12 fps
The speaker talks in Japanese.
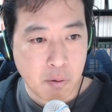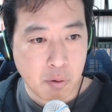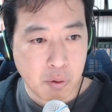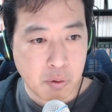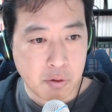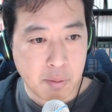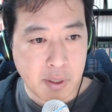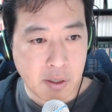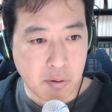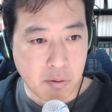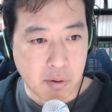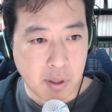ほとんど全
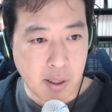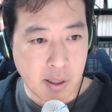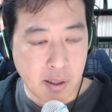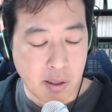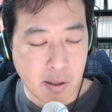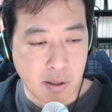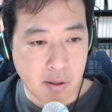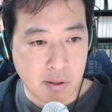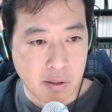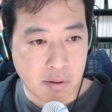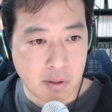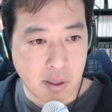ての、
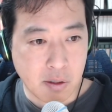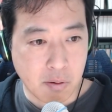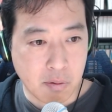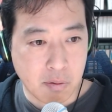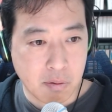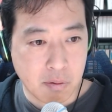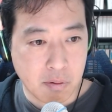えー、なんだろう、